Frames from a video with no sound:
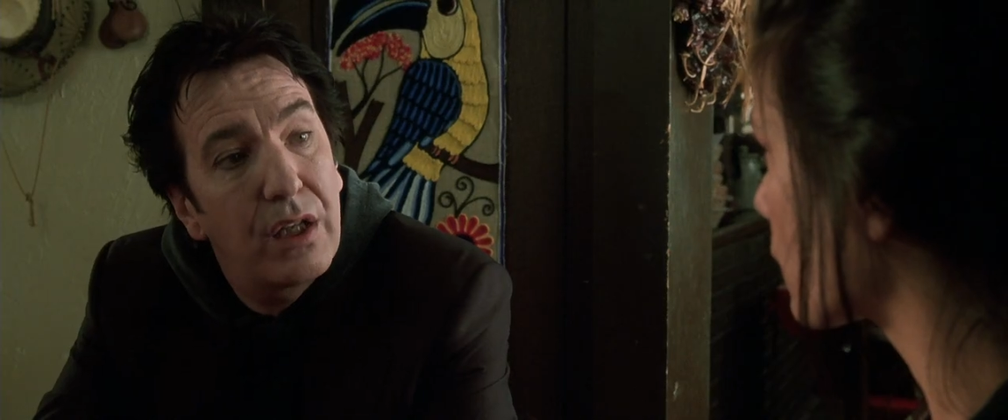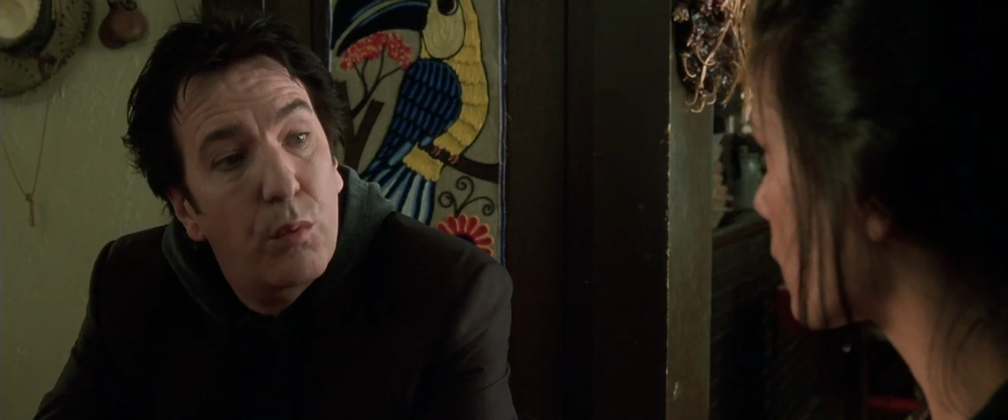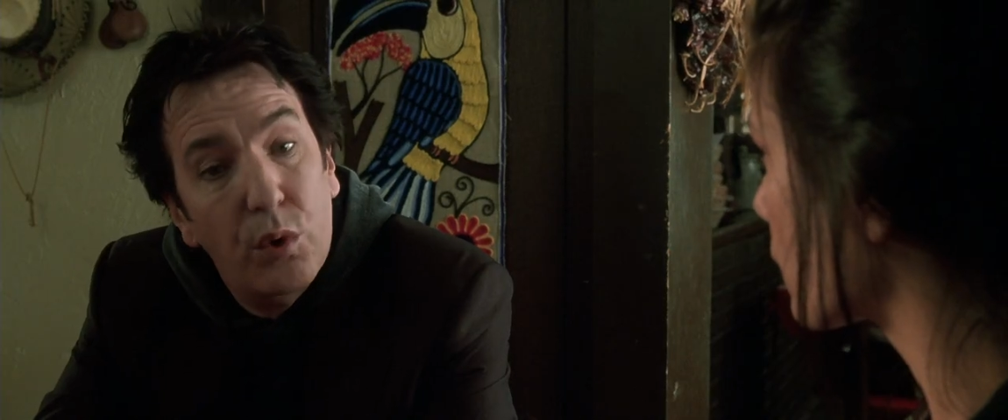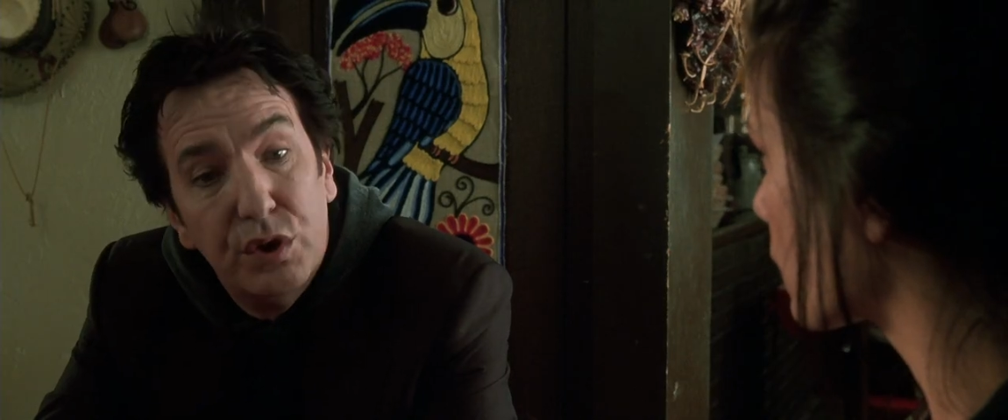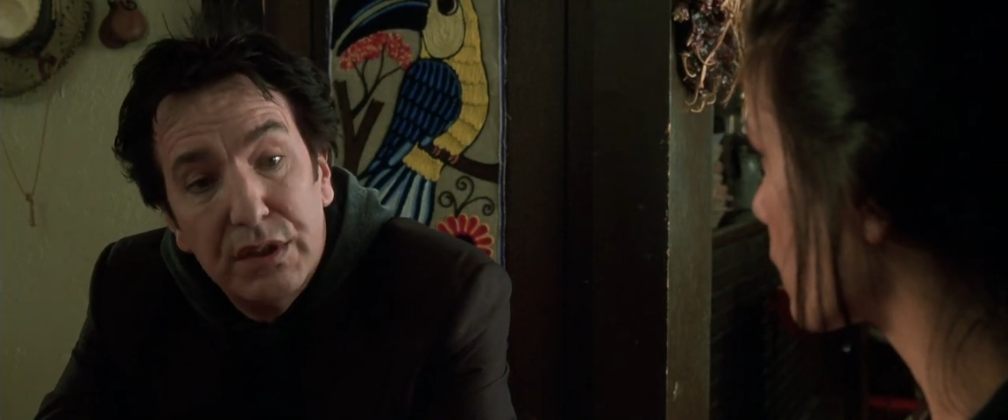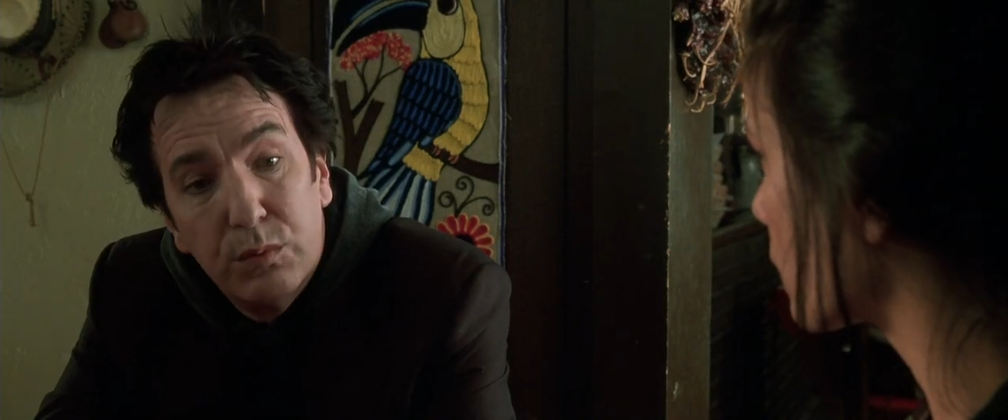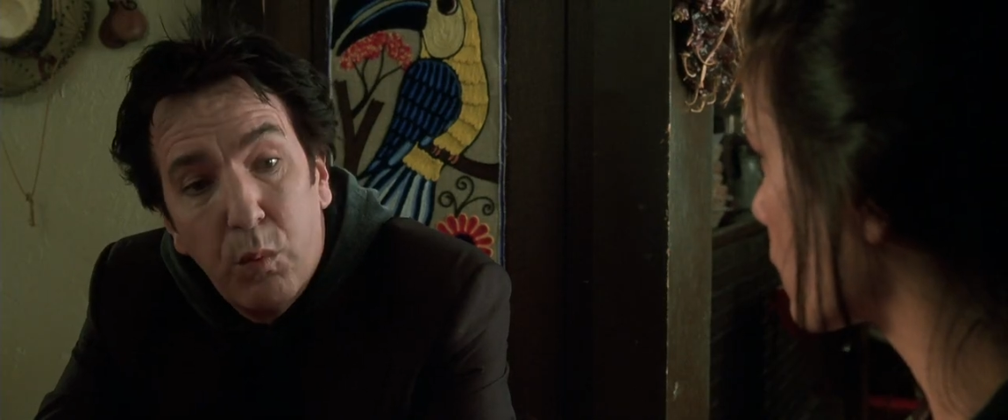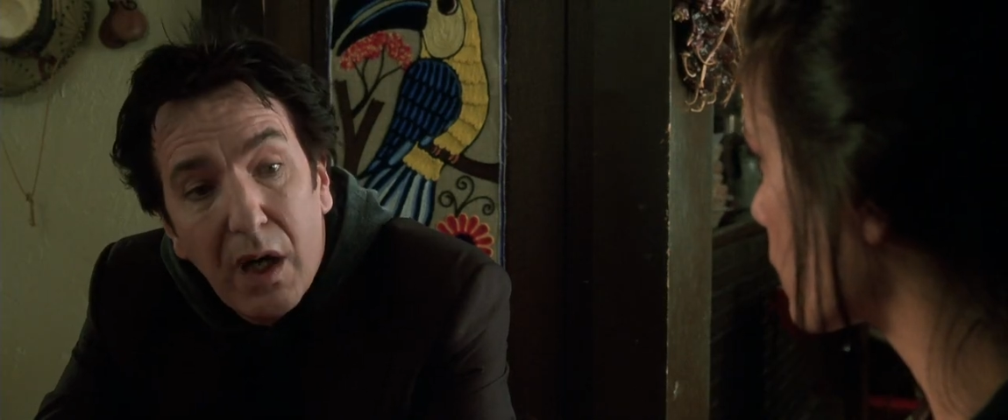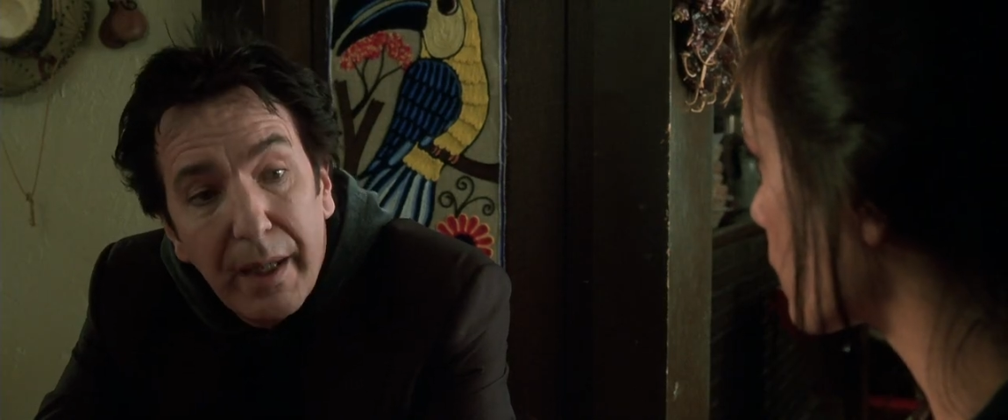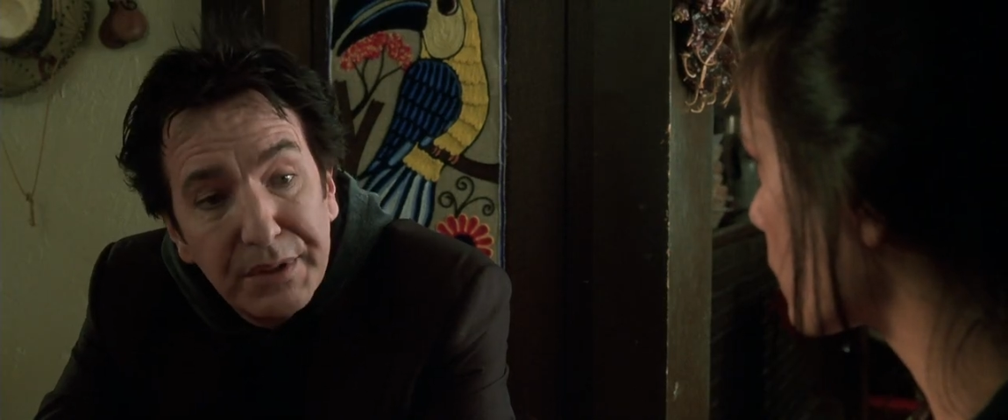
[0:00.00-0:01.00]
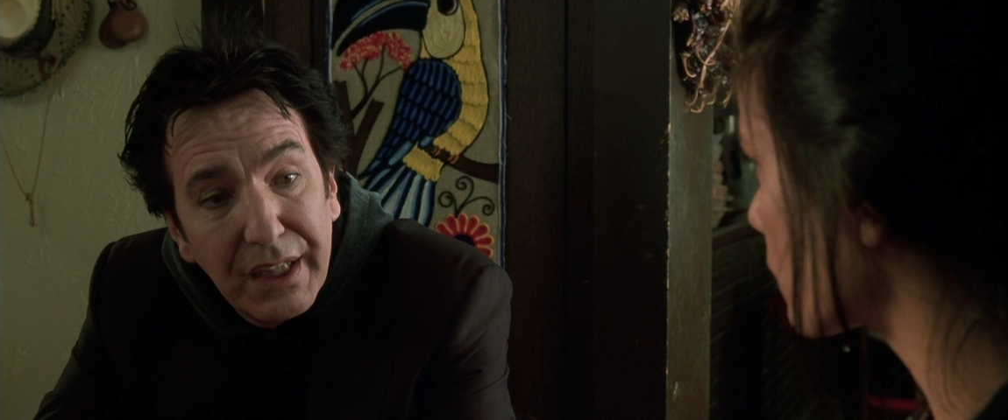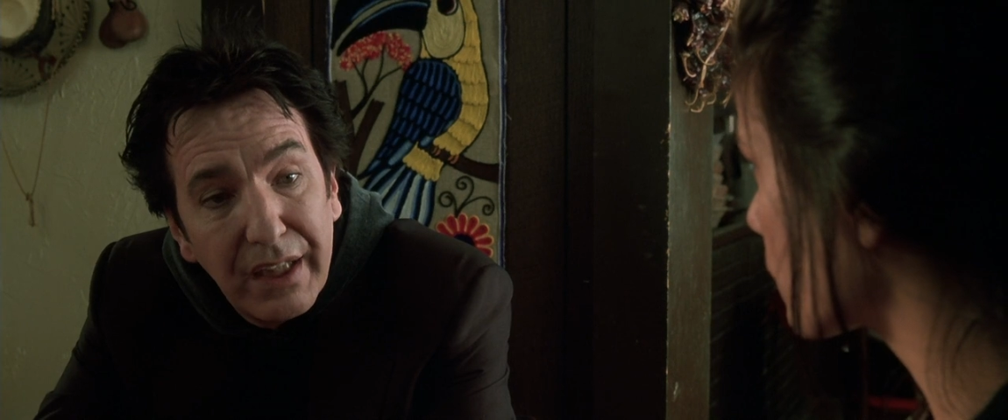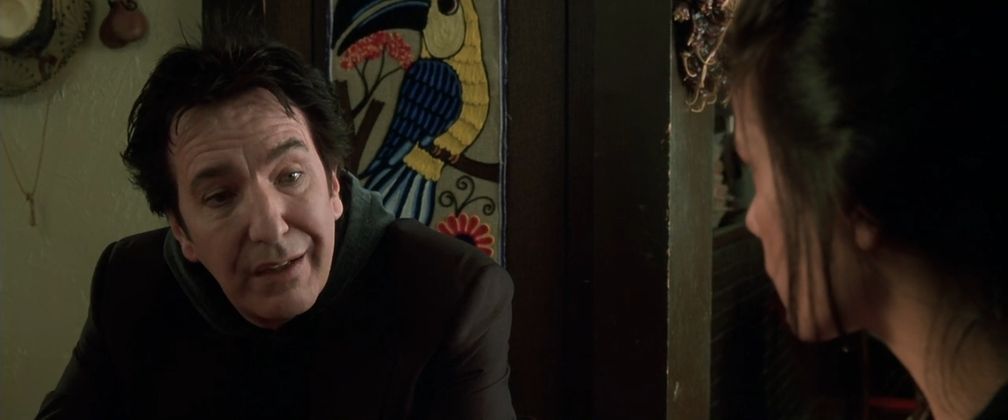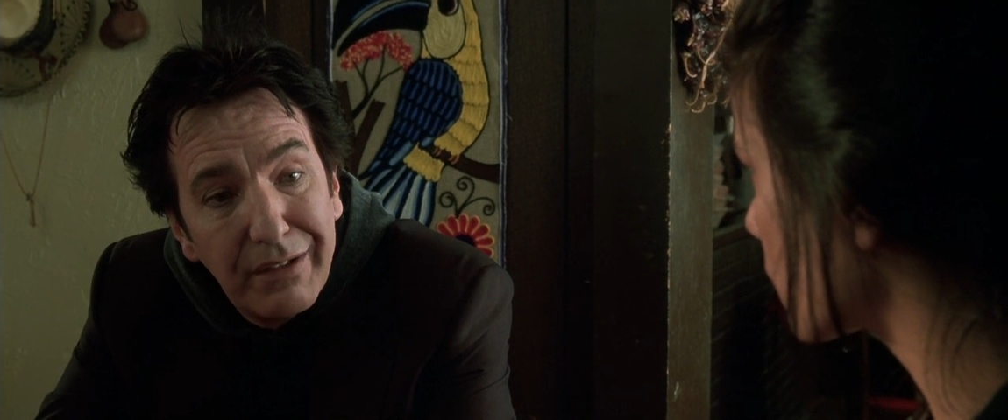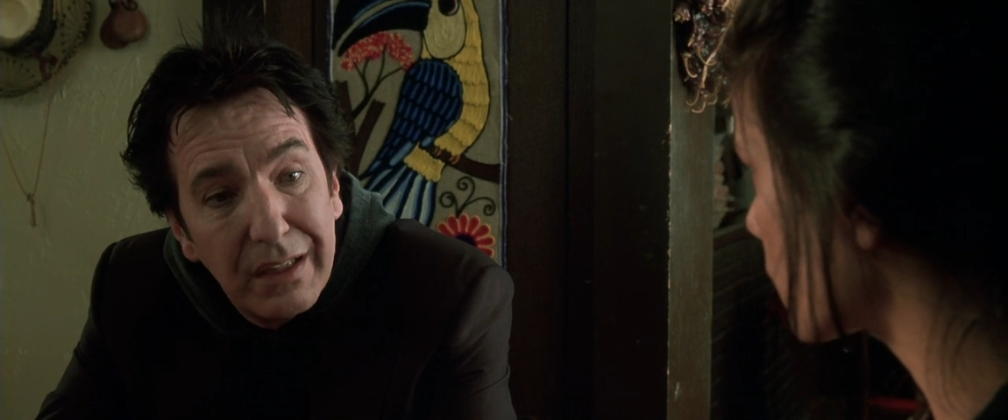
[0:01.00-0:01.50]
Потоп, сгубивший
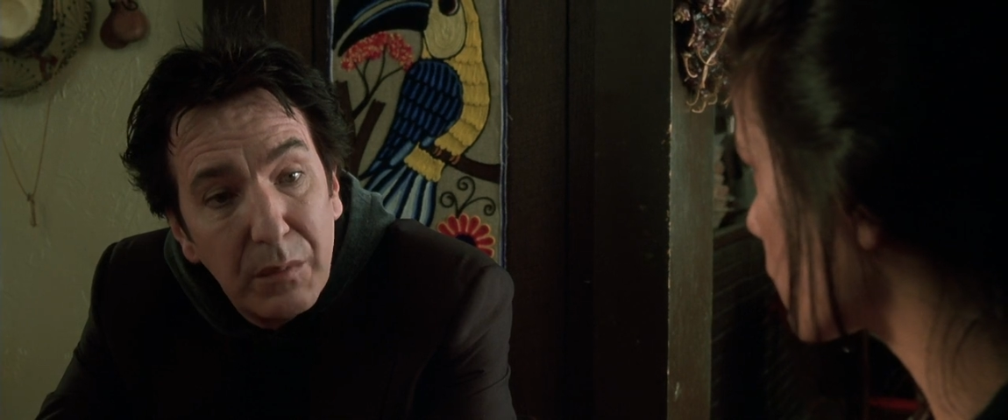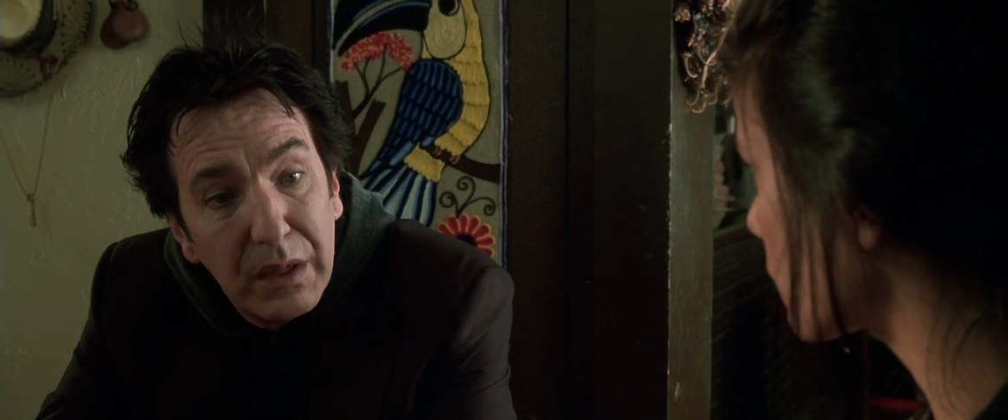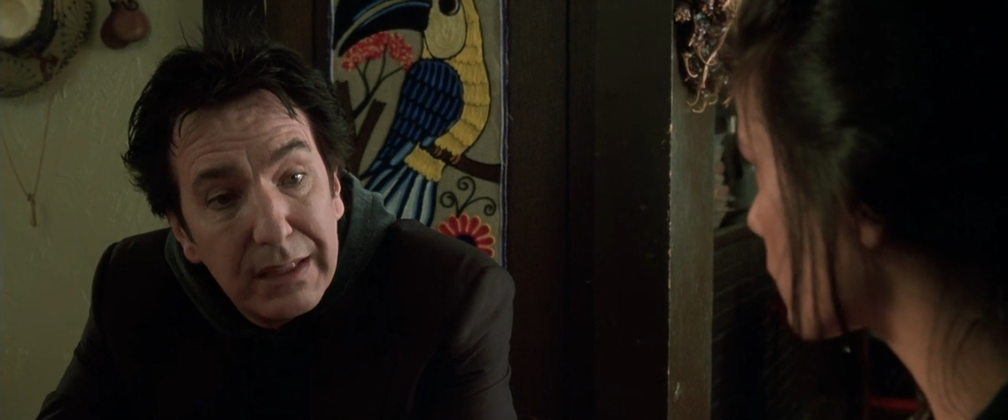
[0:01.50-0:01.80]
все живое,